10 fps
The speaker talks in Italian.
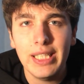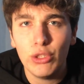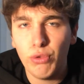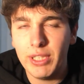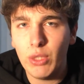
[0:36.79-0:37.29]

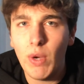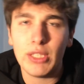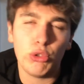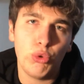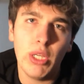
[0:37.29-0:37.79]
su
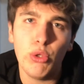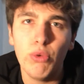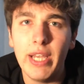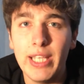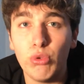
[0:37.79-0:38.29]
24 sulla
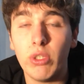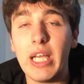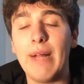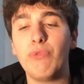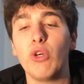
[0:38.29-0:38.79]
Juve e sul
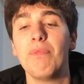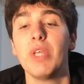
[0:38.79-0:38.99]
calcio.